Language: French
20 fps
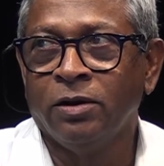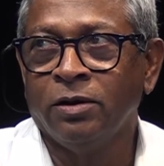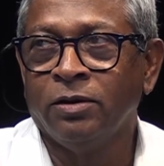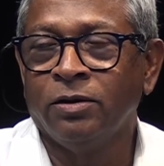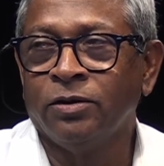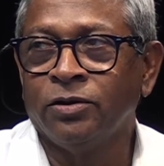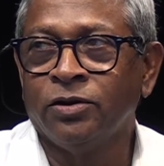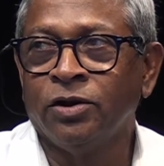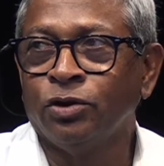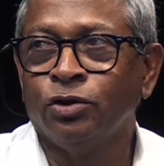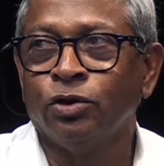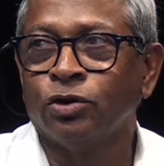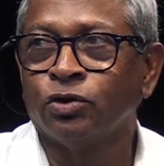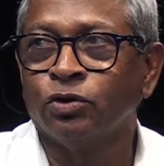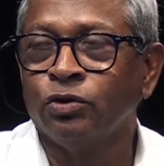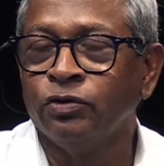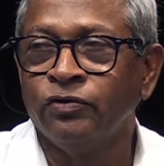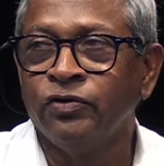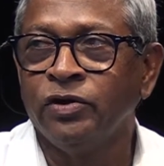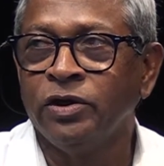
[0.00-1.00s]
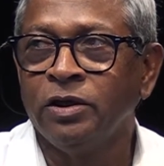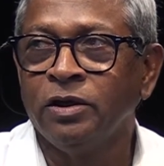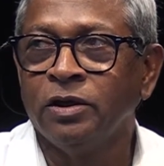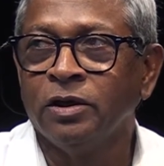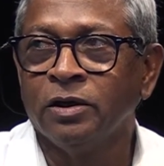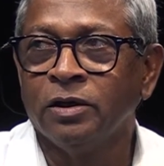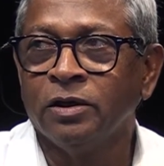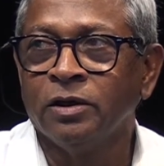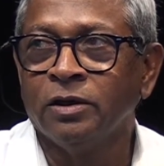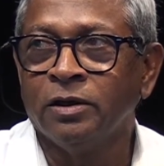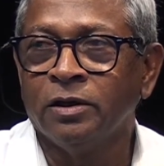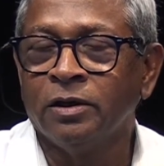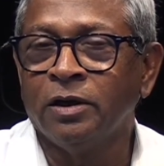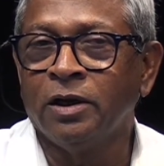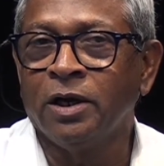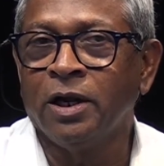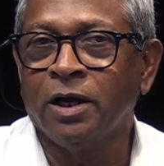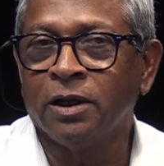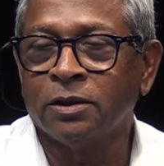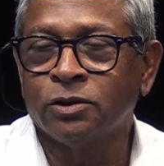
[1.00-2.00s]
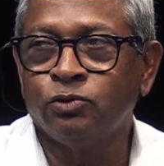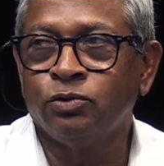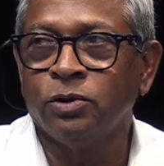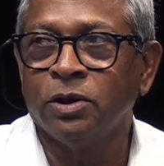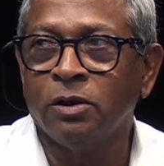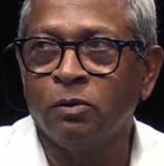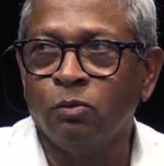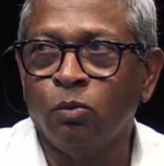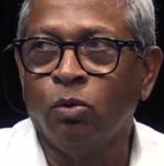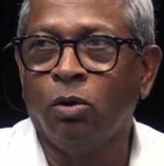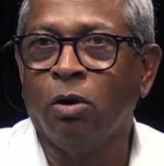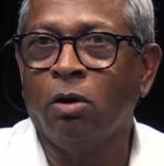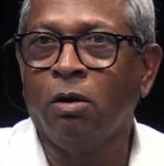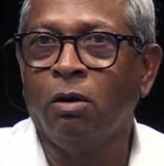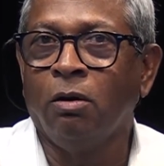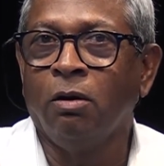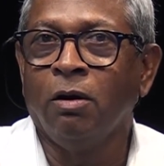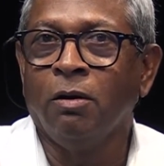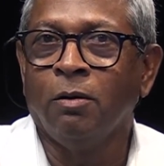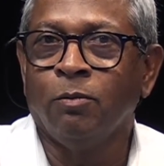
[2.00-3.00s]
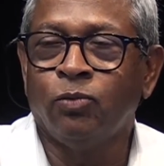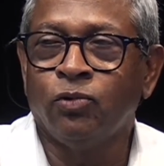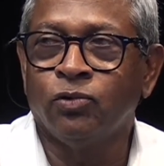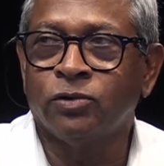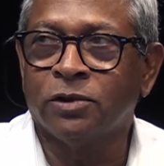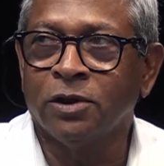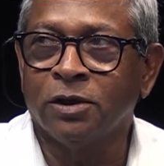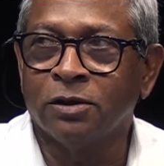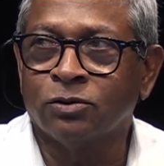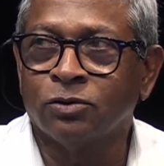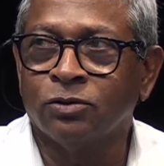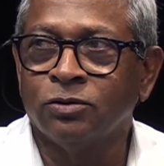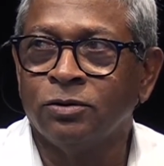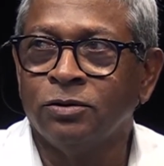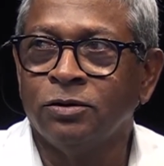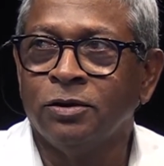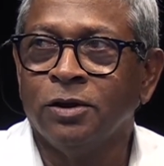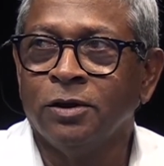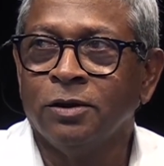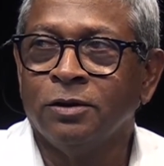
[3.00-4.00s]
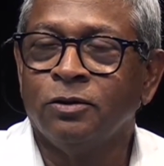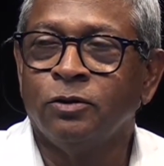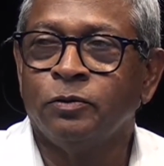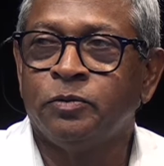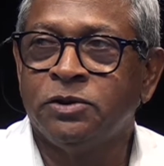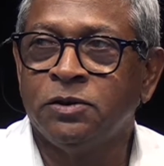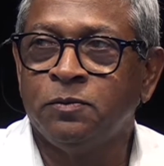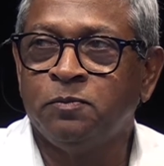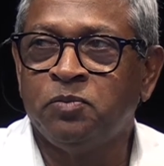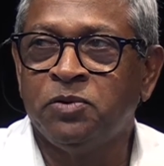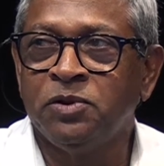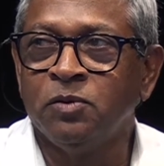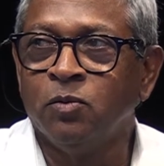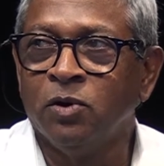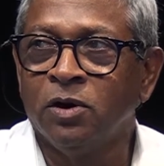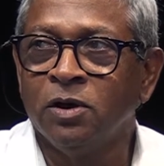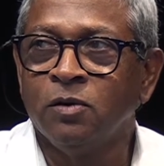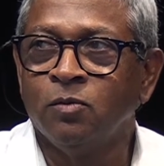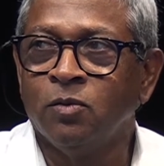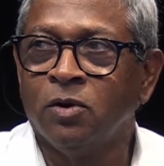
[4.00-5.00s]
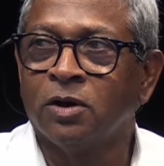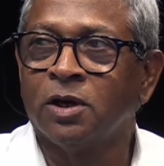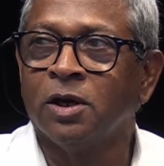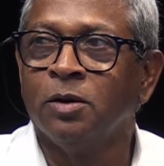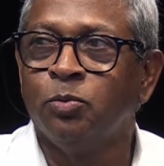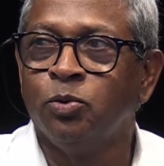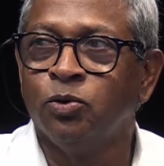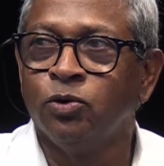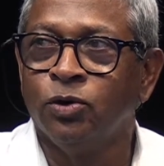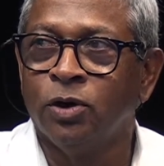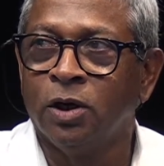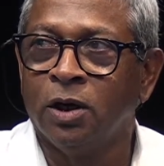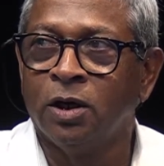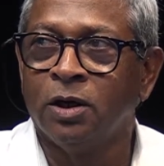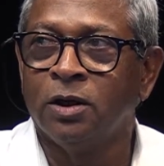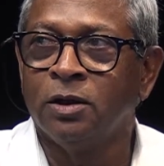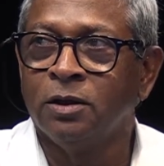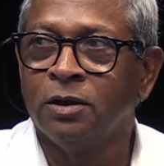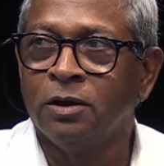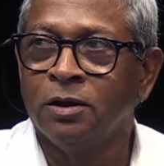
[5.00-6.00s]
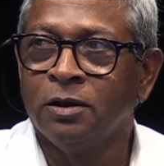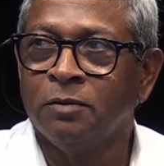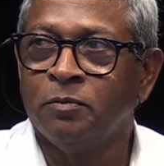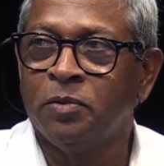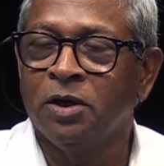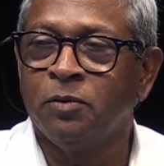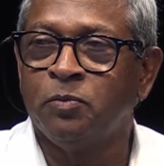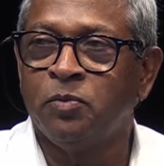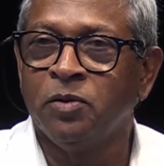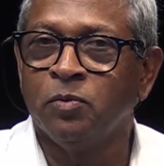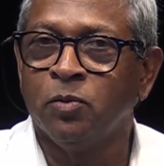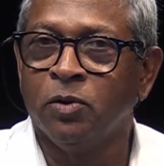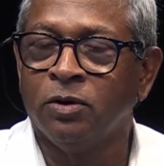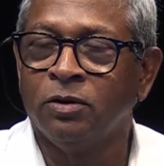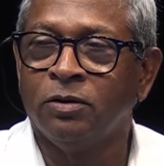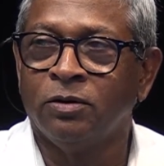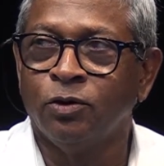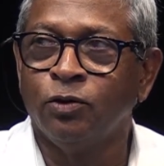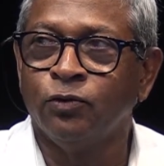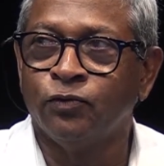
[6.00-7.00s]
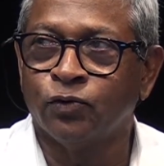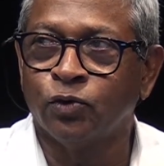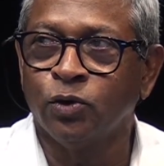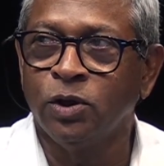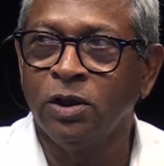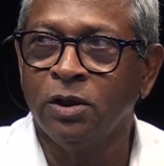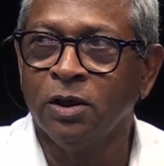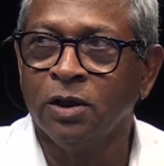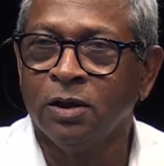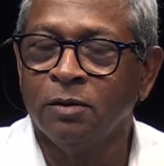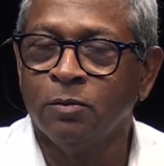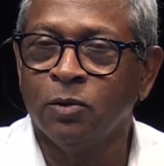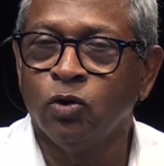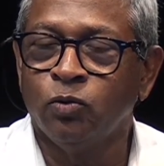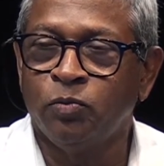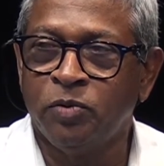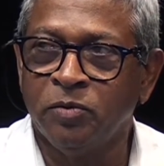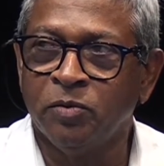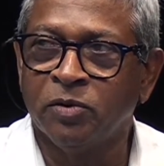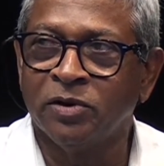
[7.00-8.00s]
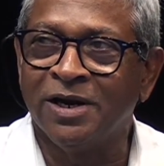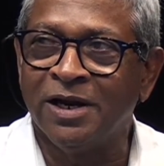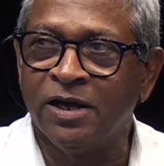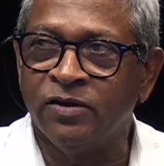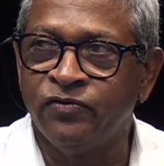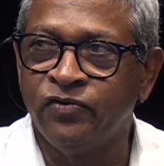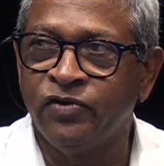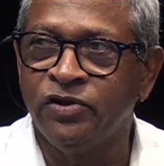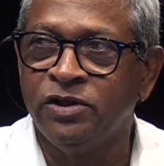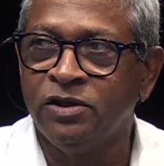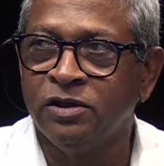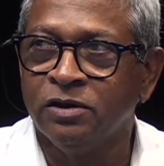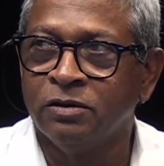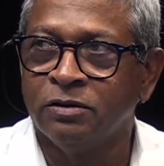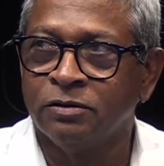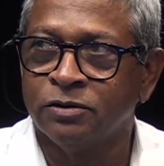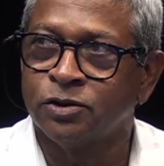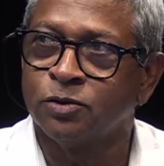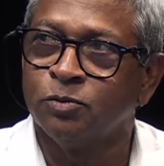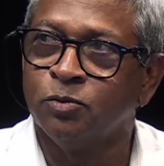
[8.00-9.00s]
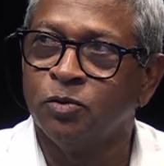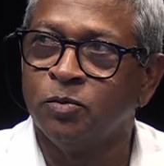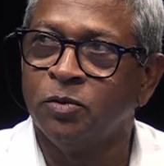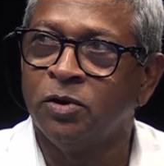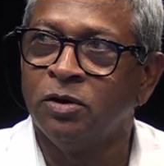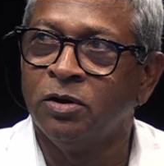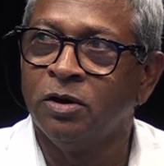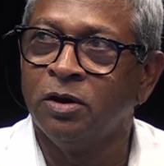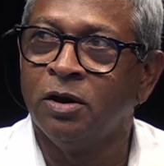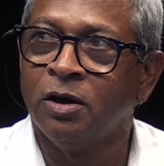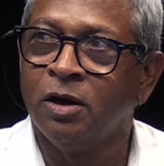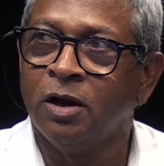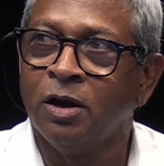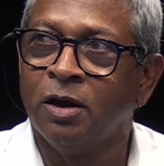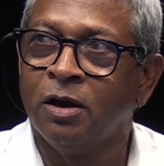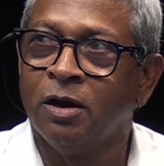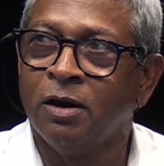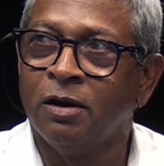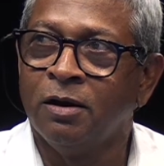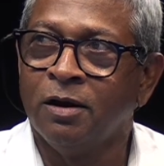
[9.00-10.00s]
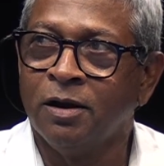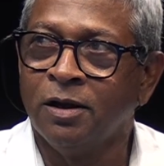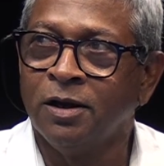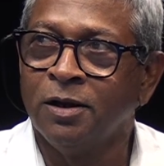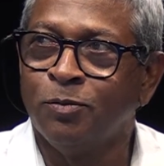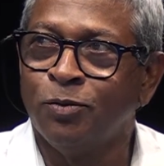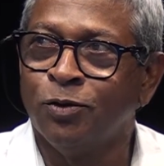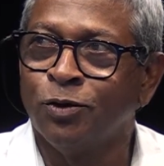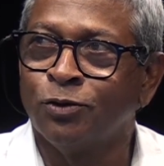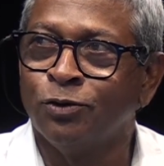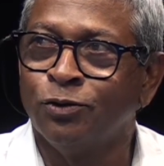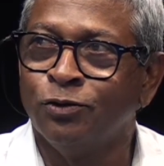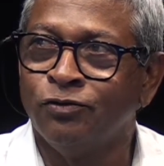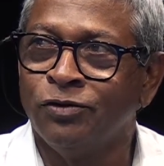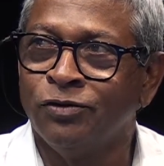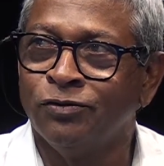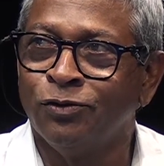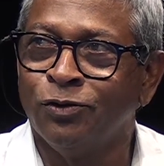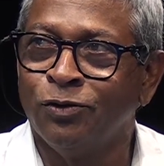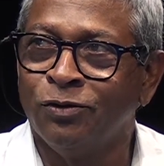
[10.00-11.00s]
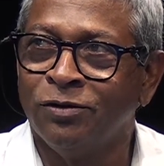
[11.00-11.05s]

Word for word: euh, dans notre vie, pas là, actuellement, peut-être euh, le petit piment, il manque un peu là. Hein. Pas le piment, le fruit, mais le piment de la vie en ce moment à l'époque où nous vivons.